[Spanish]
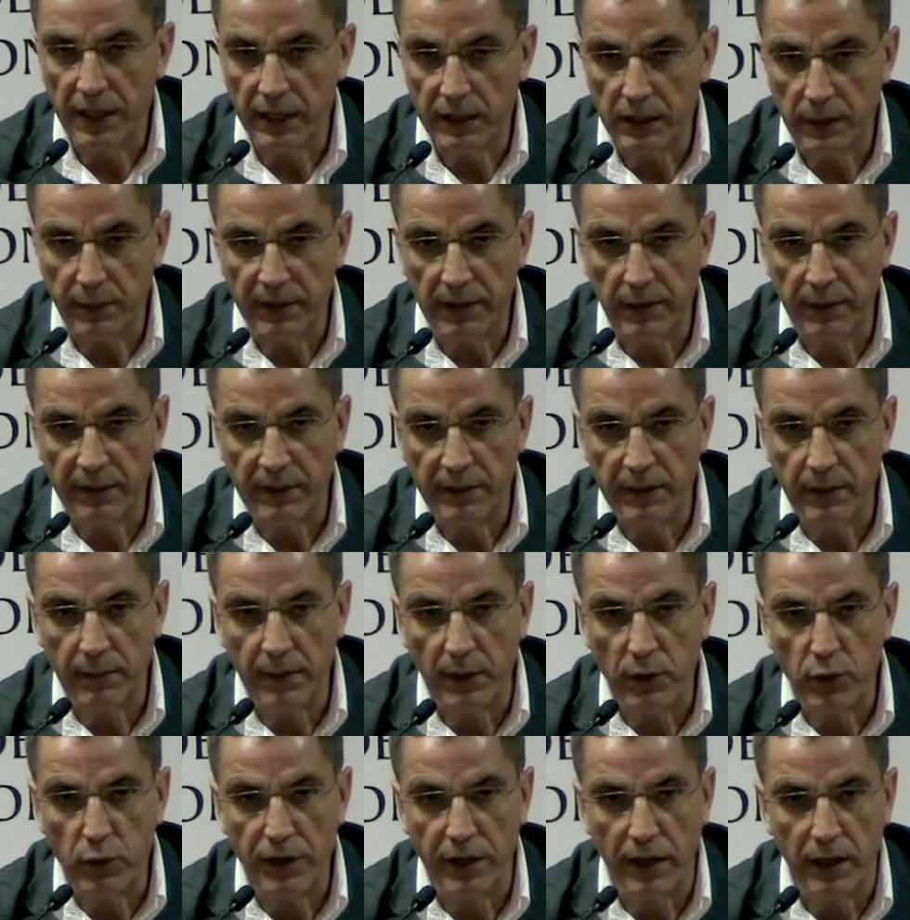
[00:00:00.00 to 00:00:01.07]
tremendamente
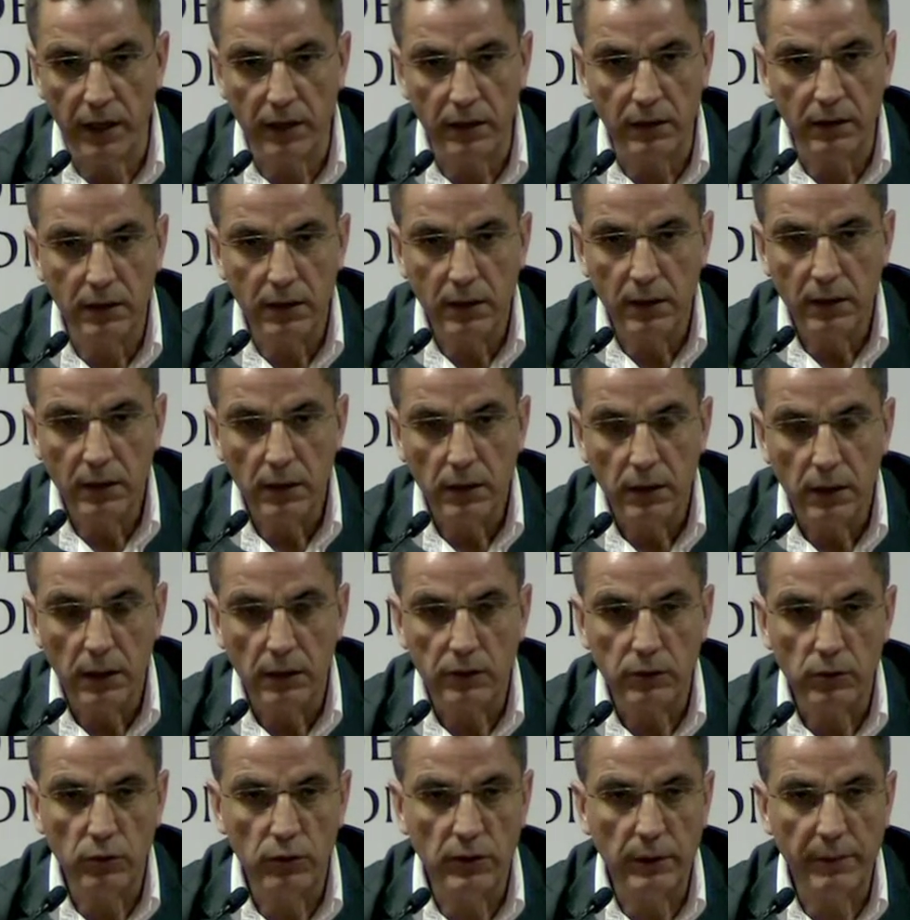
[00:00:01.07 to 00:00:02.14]
madura,
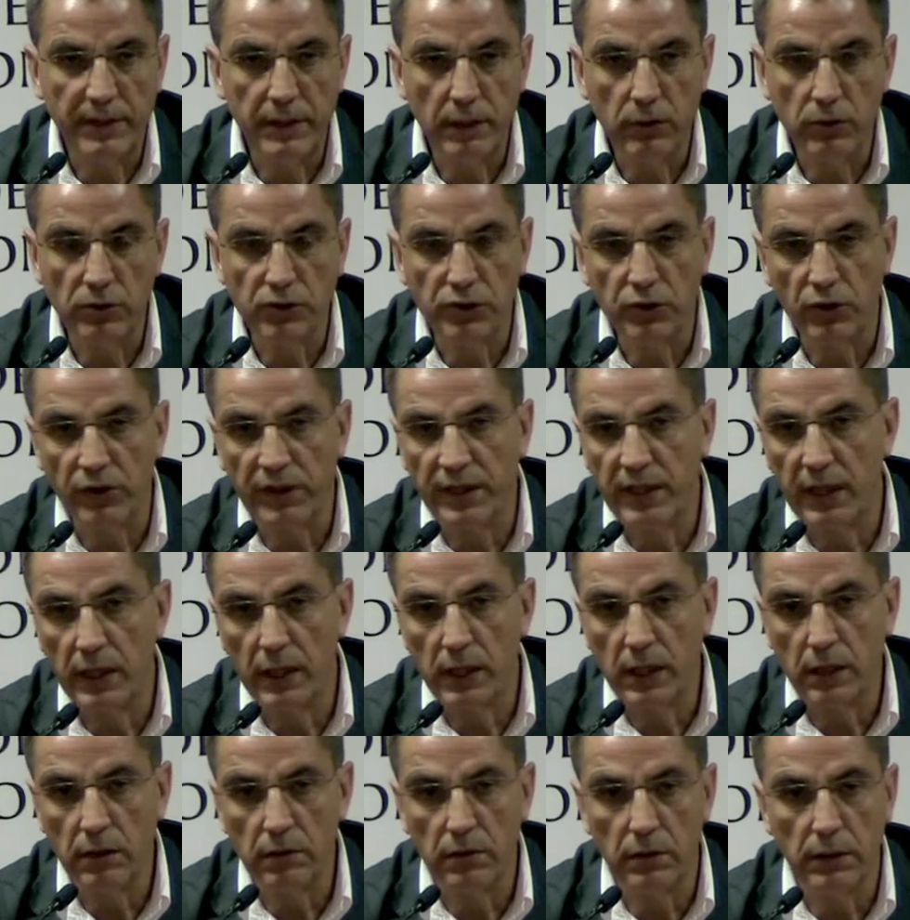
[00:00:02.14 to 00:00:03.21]
absolutamente
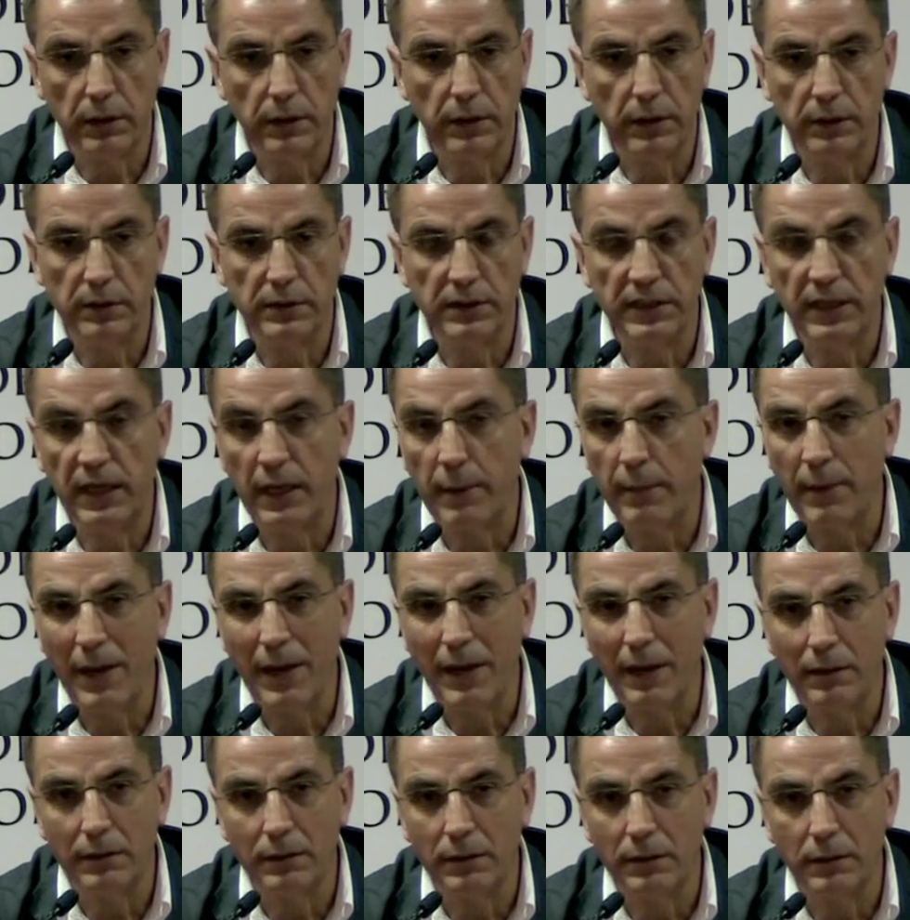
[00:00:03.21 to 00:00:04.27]
consolidada, eh, siga
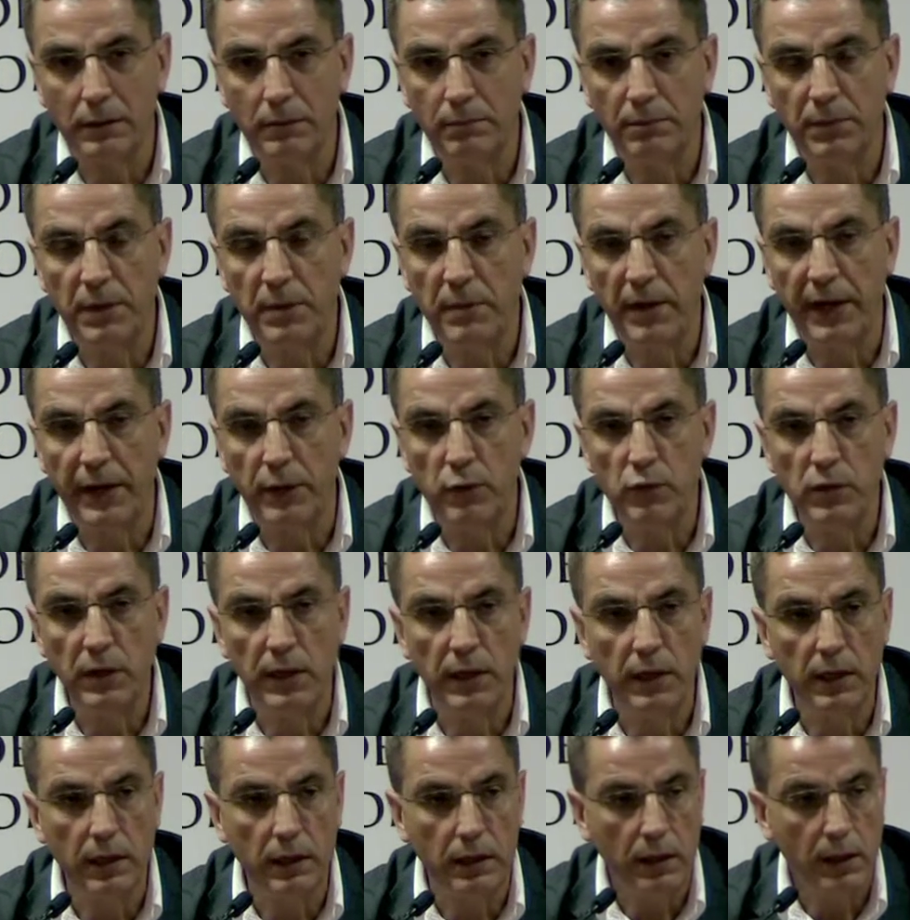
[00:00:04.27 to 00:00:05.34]
más viva que
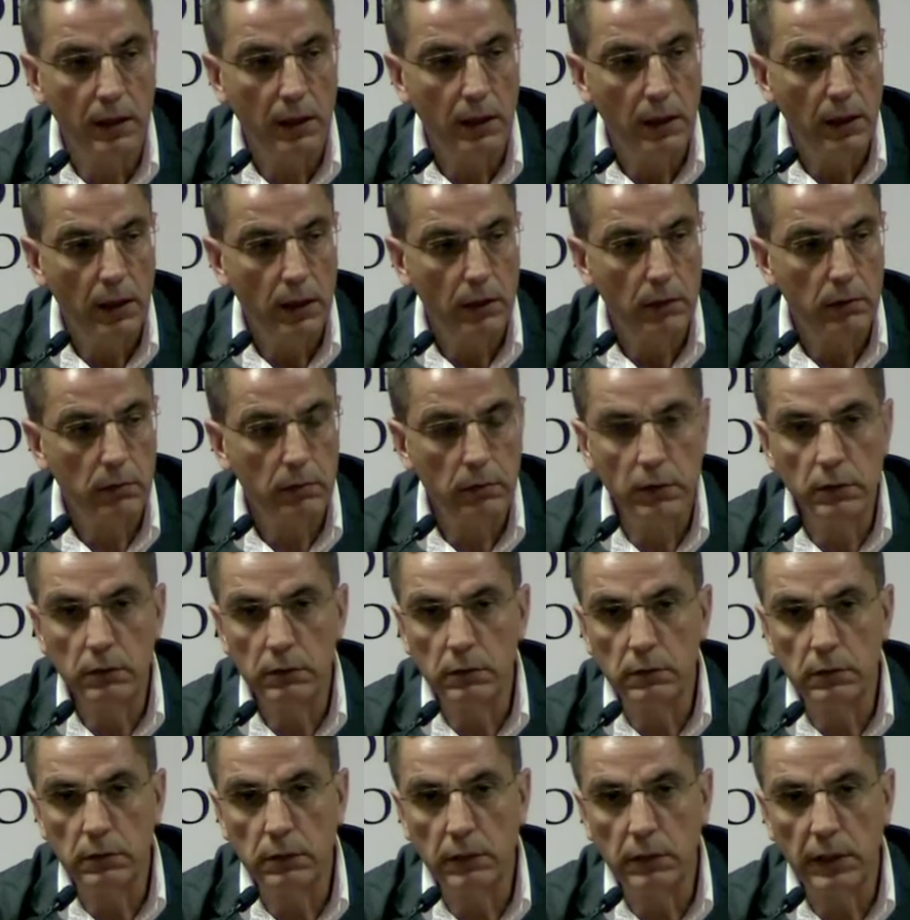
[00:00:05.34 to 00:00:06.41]
nunca, con
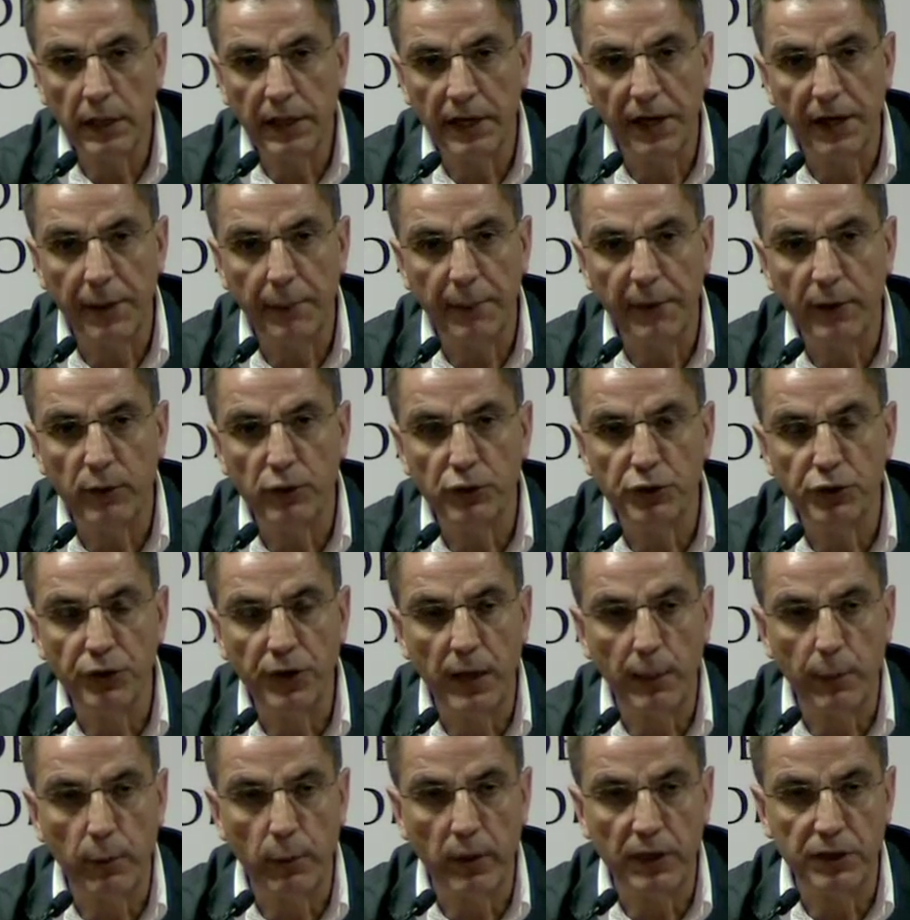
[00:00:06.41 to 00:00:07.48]
una gran repercusión en
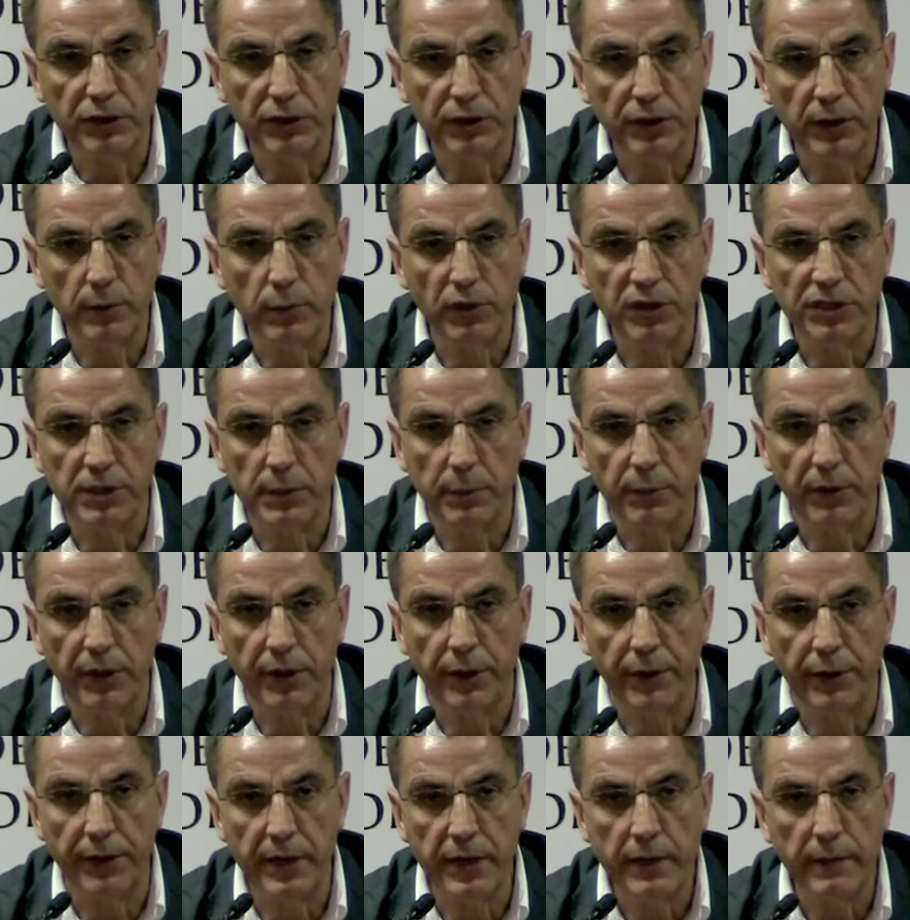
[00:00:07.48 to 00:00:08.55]
la población del municipio de
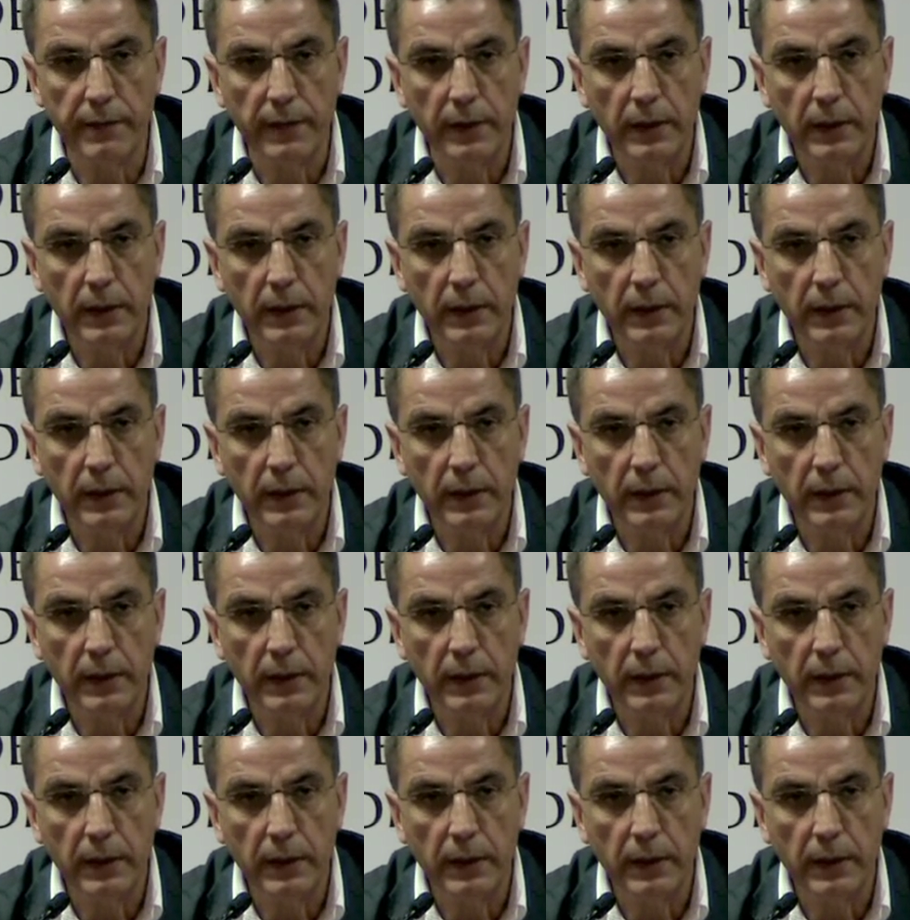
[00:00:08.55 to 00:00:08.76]
Arona,